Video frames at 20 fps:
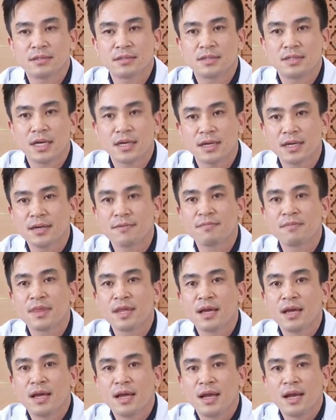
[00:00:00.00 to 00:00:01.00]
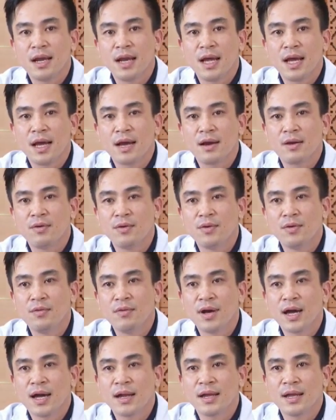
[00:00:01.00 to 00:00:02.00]
xác định là khối
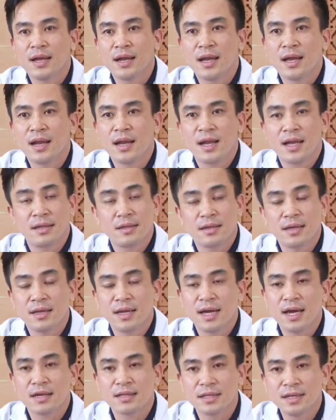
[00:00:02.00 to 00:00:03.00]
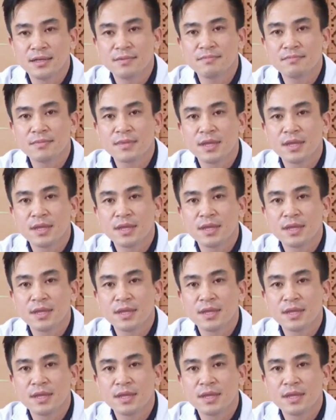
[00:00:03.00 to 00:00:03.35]
u gan này là lành tính hay ác tính.